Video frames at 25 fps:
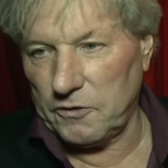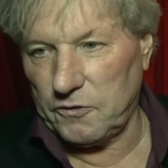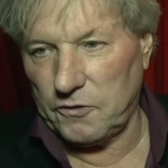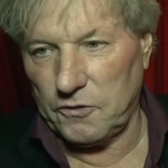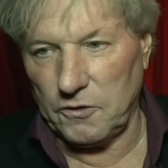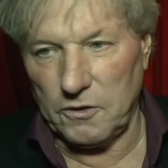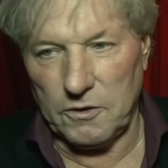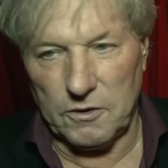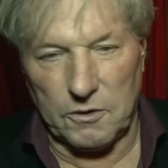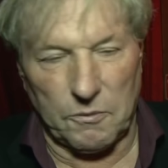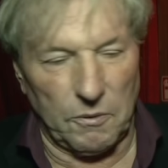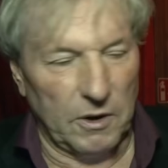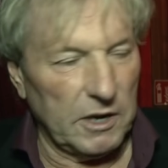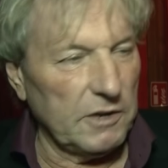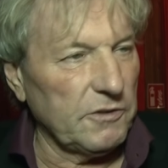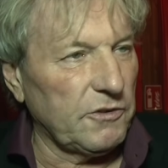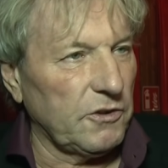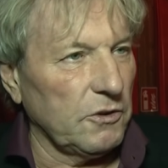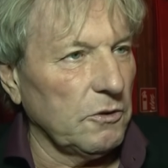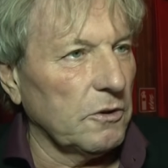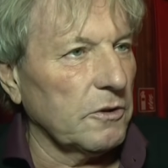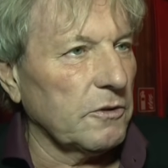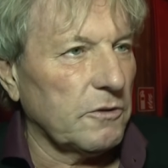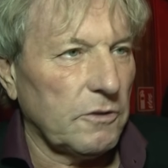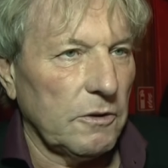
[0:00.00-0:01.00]
das äh,
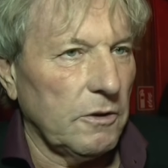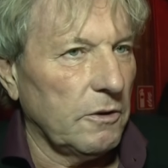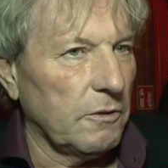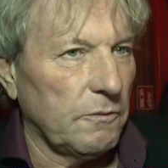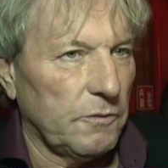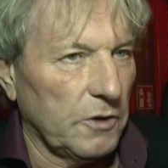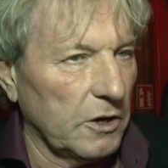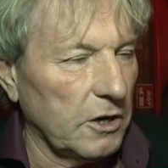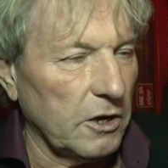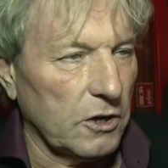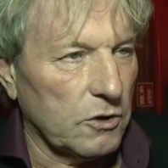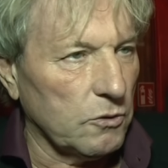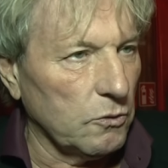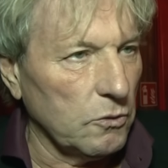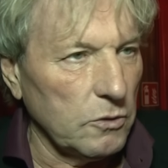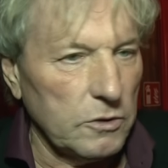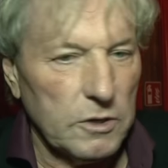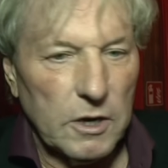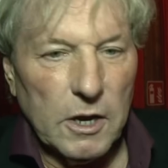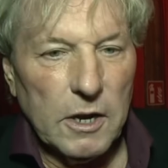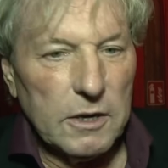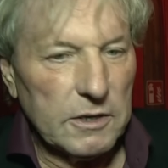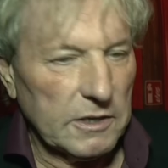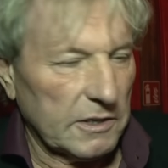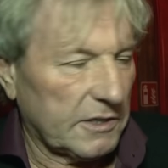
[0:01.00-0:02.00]
crazy und wirklich gut.
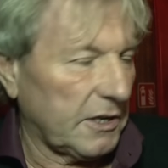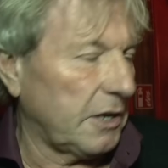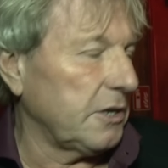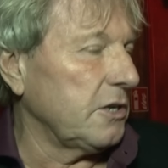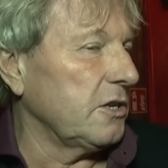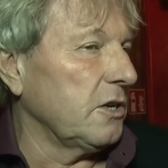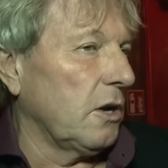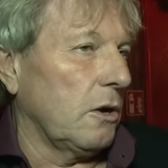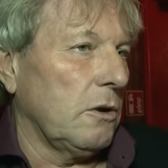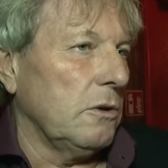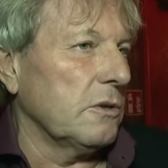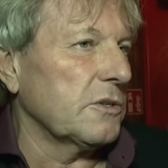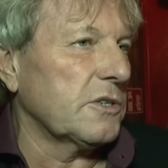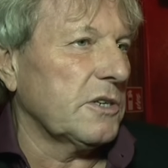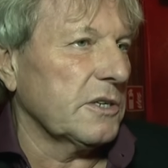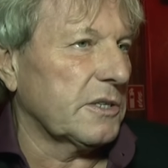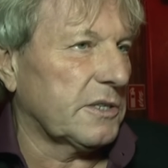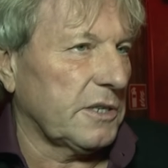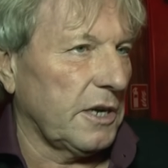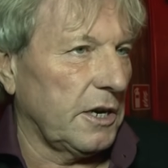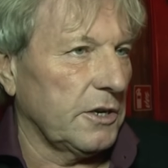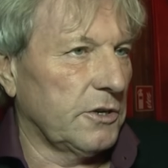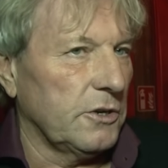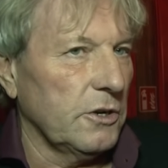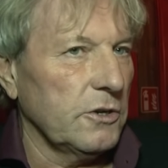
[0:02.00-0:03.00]
Das hat ihn auch
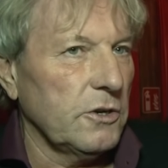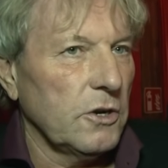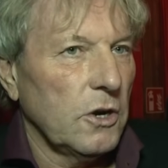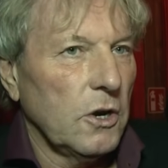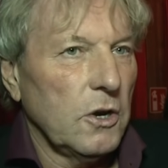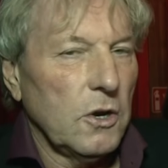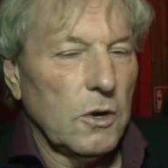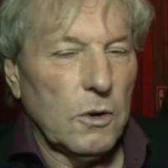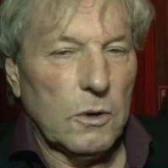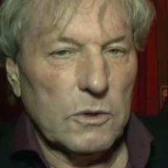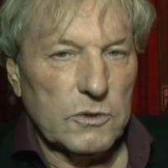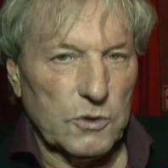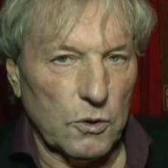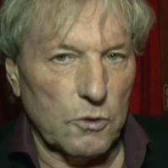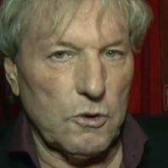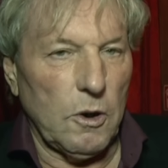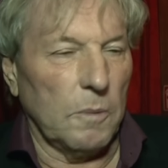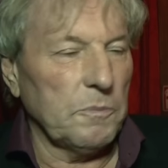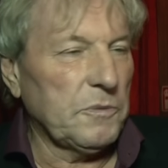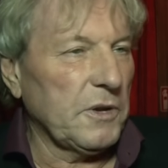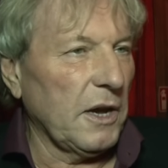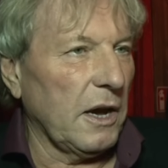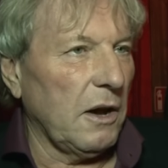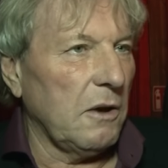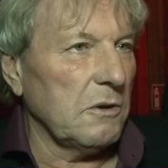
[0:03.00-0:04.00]
ausgezeichnet und so
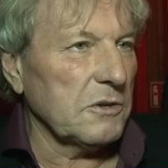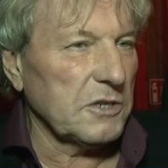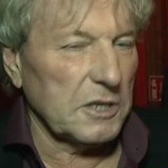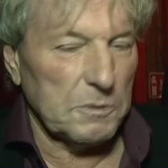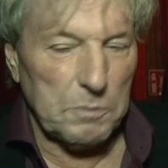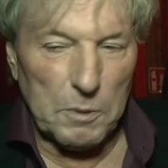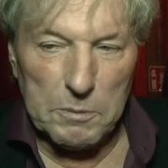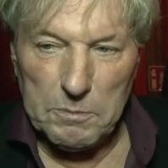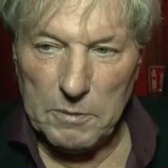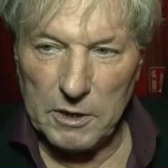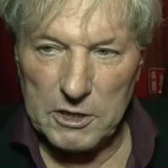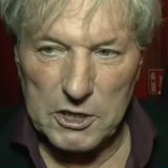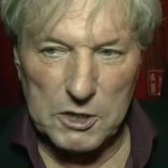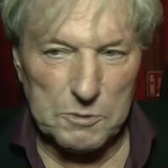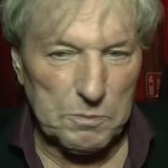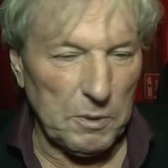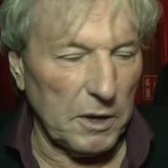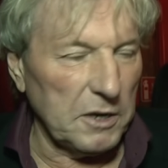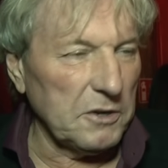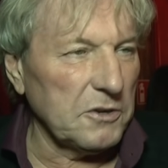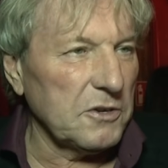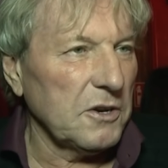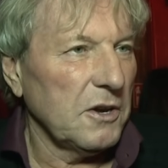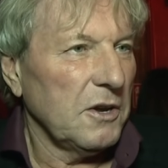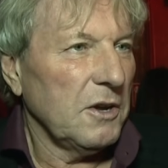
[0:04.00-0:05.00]
kommt er raus. Ich bin mal
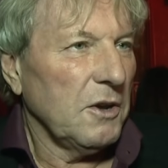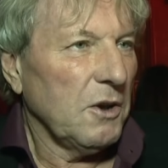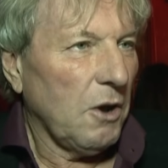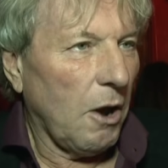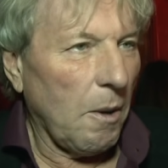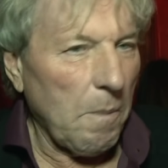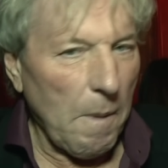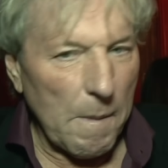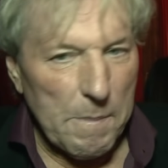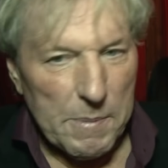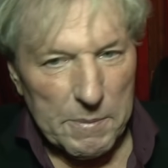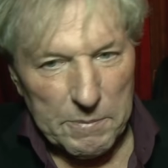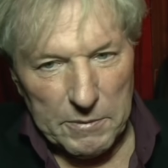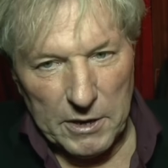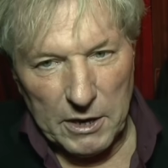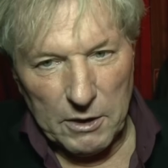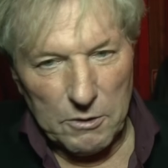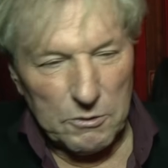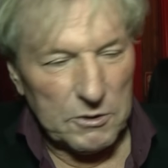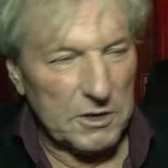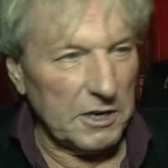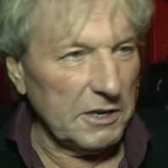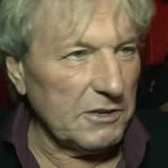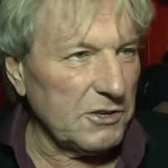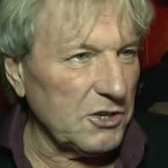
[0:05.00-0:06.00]
gespannt, ob er mit dem
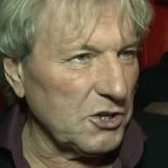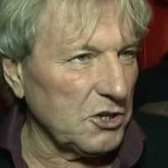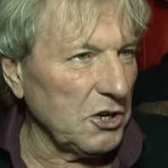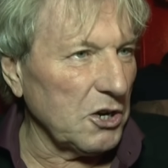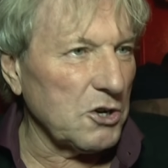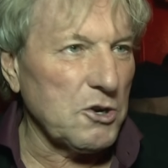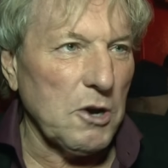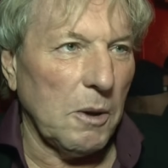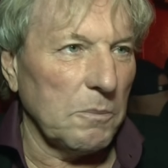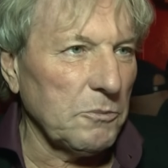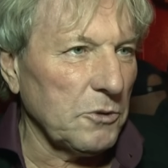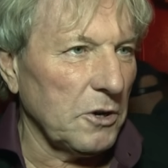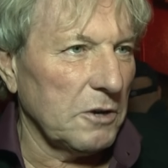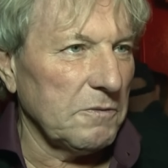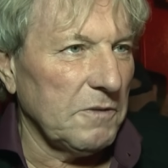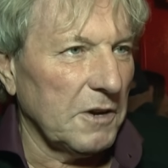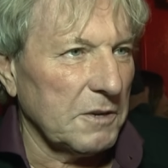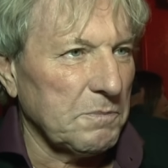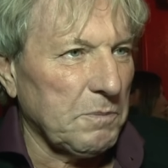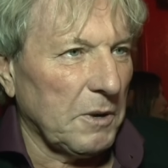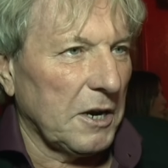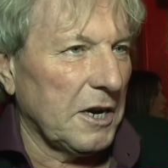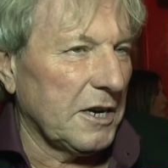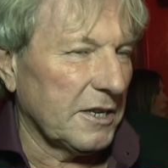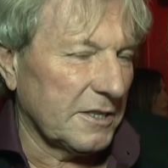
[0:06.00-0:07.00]
Erokesenschnitt kommt oder
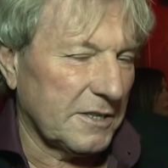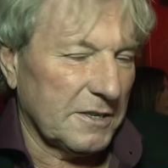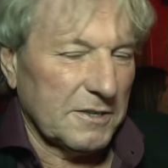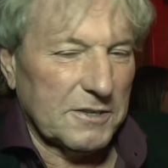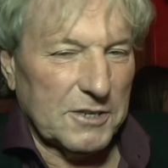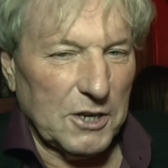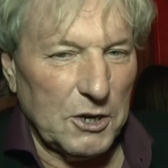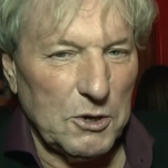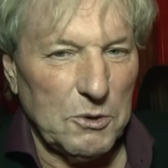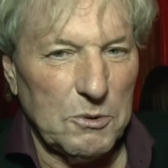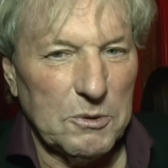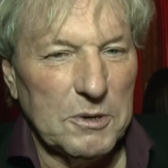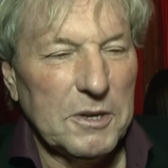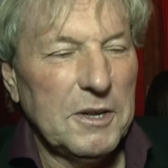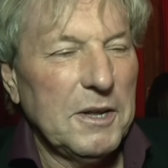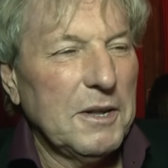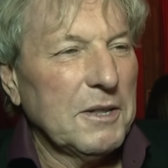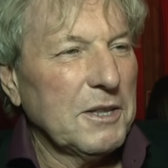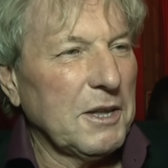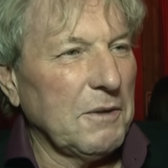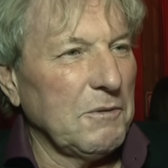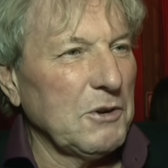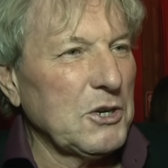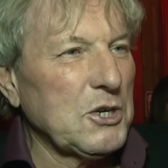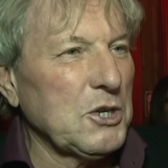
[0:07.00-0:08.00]
was bei der letzten Sendung.
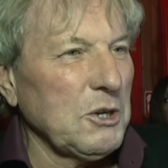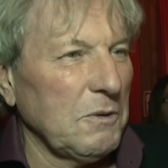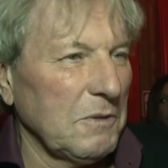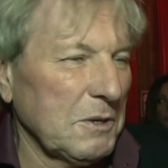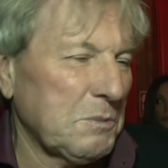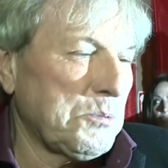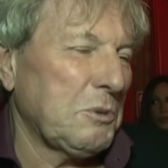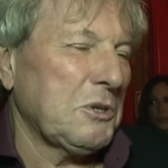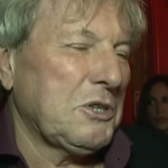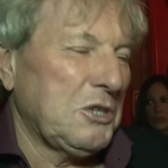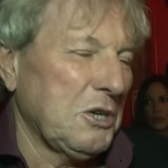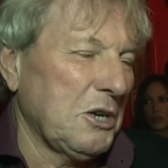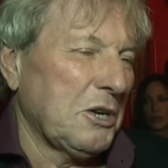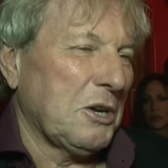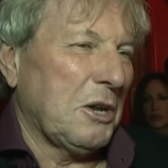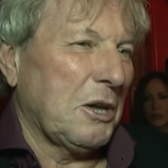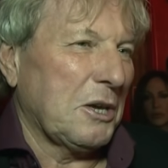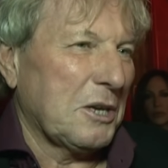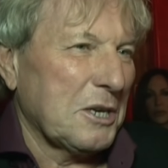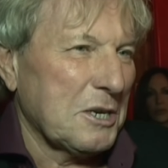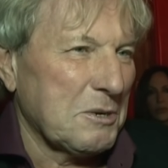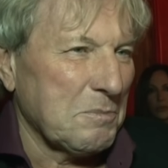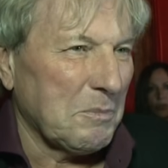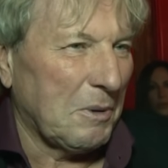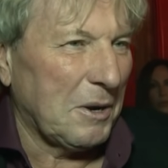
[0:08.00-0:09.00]
Da wird schon was passieren,
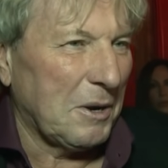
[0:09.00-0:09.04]
denke ich